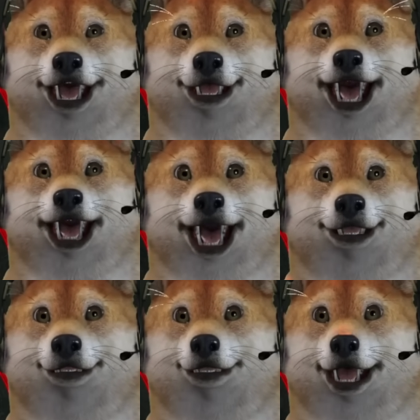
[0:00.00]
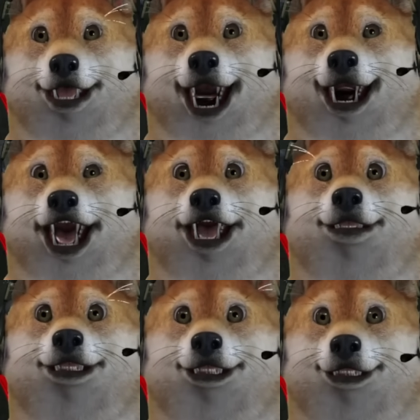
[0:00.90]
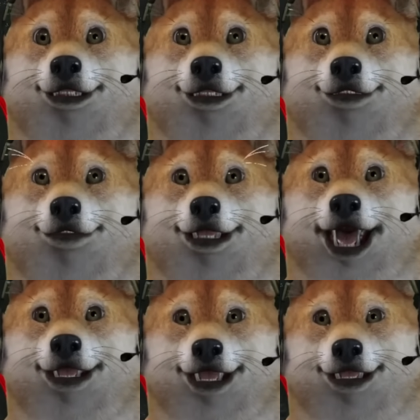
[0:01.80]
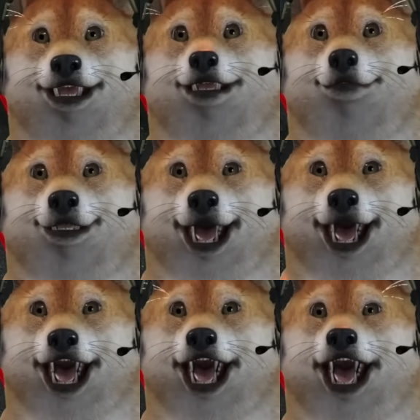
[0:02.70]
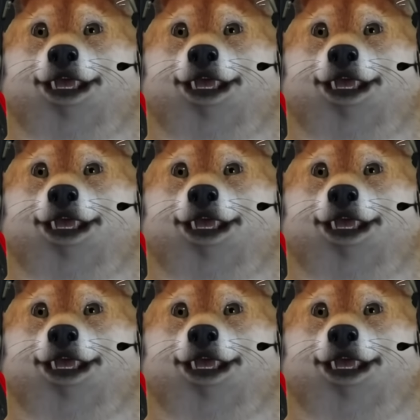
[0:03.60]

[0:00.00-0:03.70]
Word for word: do it number one Buka pintunya